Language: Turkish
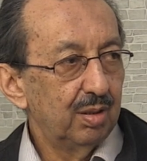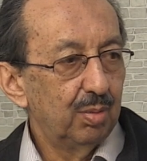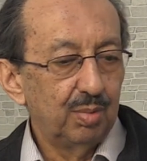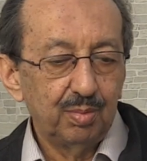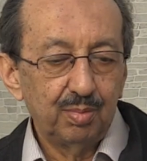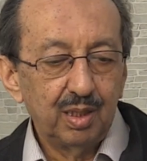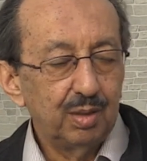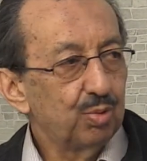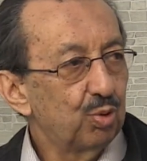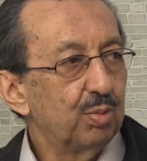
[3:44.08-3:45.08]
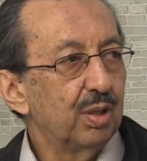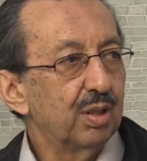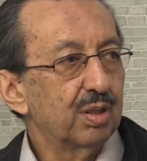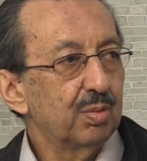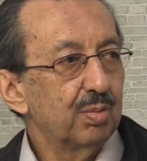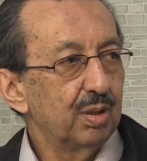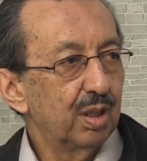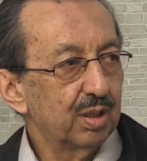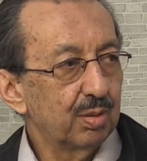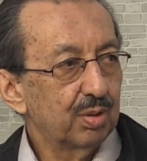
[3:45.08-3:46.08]
Ama ben belli bir cümle yazdım,
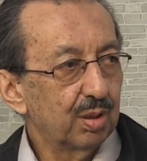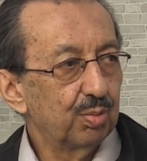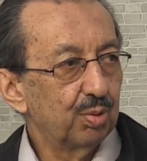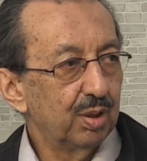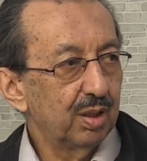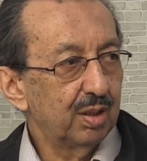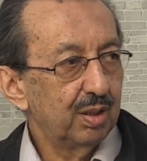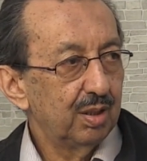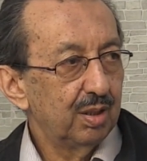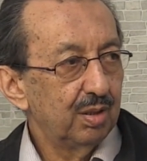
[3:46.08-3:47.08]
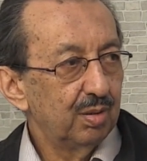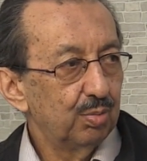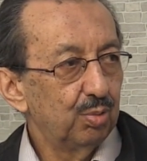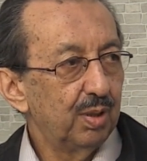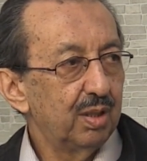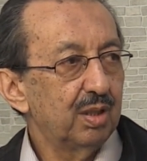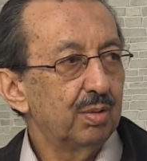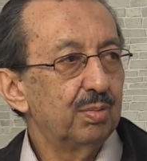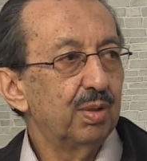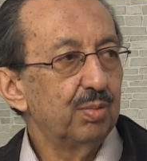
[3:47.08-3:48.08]
yazdımsa buraya, bu belli
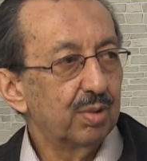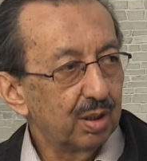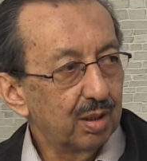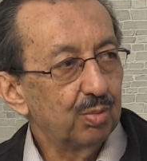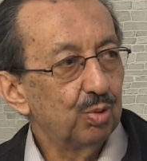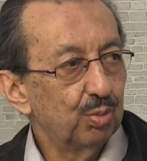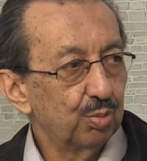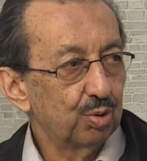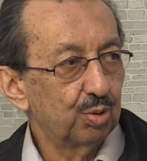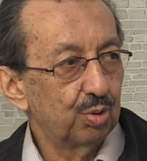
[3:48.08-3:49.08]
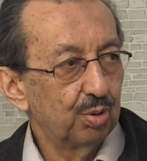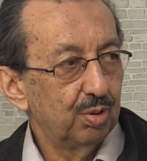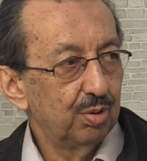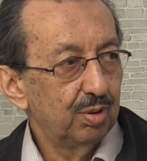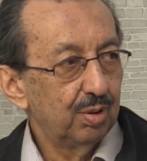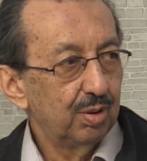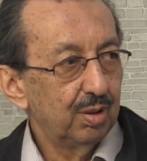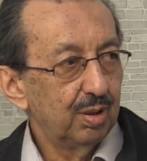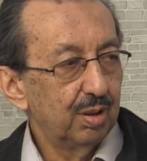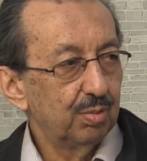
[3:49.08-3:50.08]
ki benim iradem olmuştur.
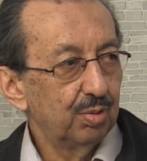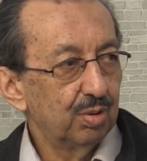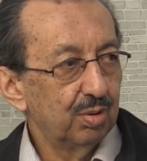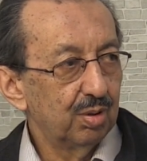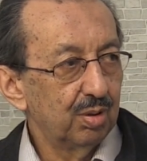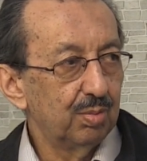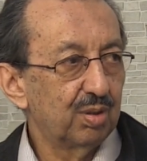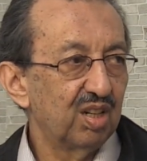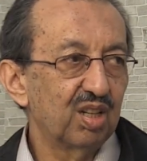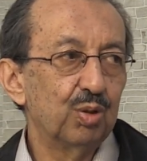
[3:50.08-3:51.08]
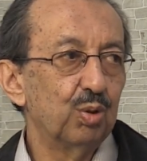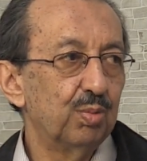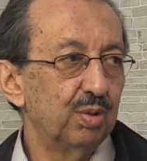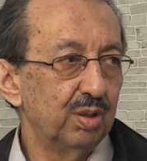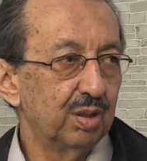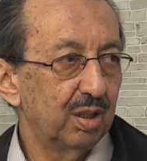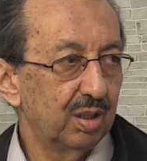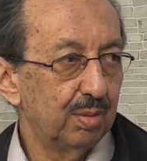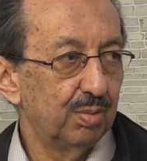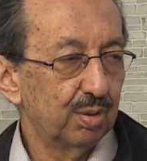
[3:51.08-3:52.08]
Yani e, imkanatla olma, izah
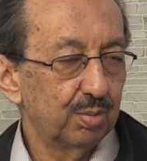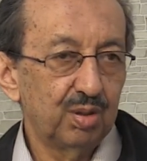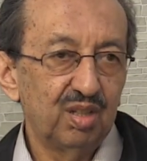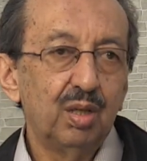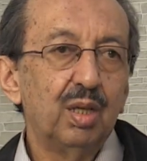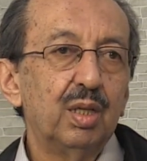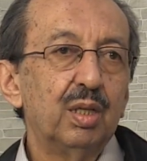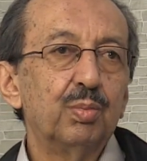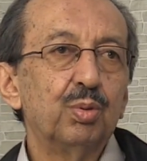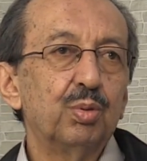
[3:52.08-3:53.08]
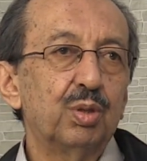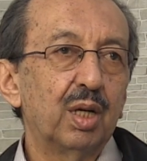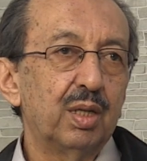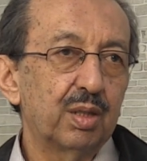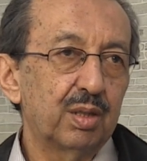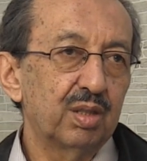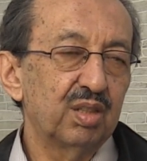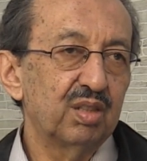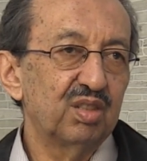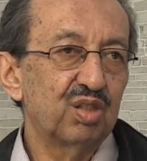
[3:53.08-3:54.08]
edilmez bu. Bunun
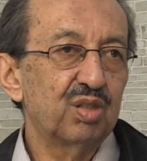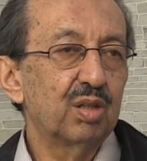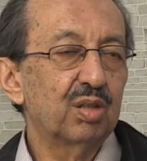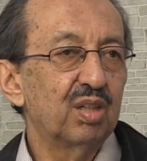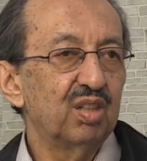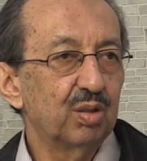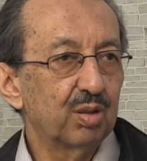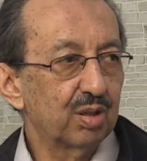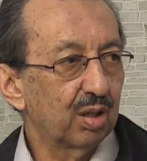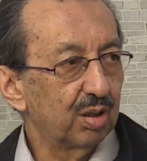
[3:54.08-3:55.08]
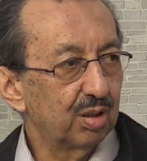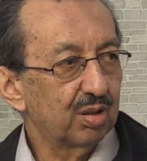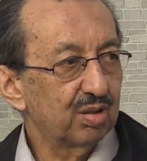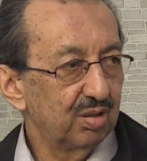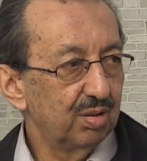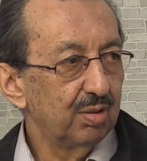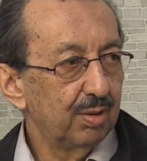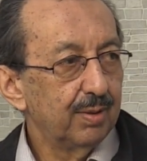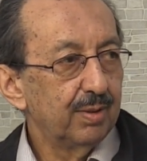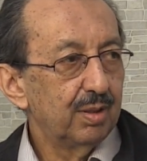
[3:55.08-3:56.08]
kainattaki çiçekten yıldıza kadar,
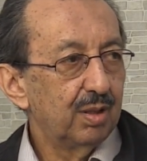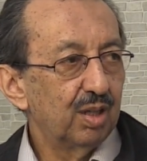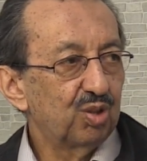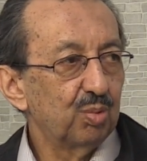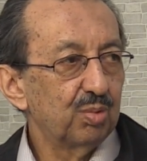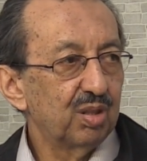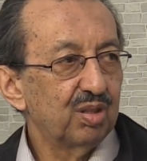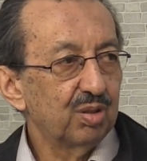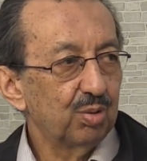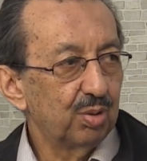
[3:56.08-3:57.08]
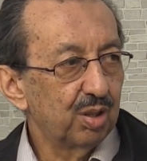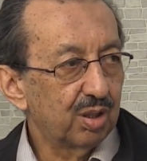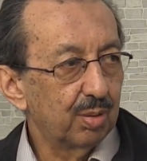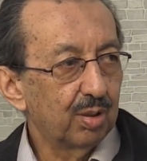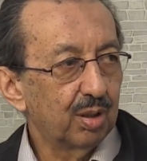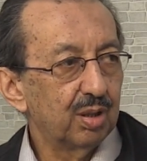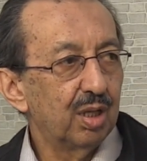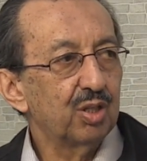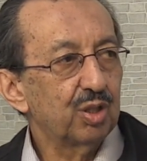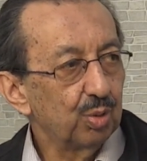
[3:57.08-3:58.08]
Atomdan güneşlerine kadar
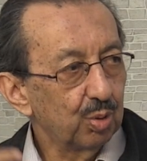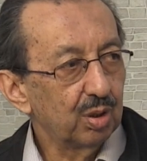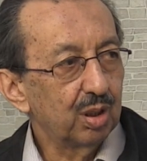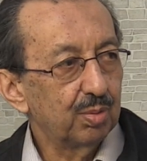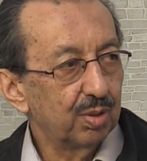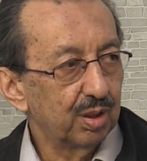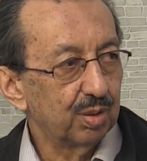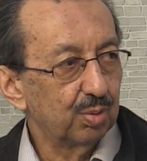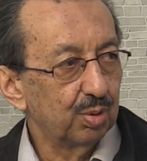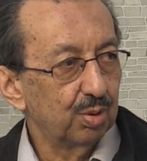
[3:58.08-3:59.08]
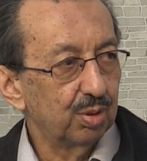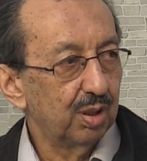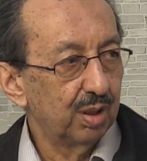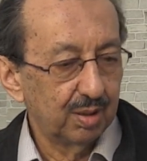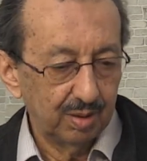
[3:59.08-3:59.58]
her şeye uygulayabiliriz bu örneği.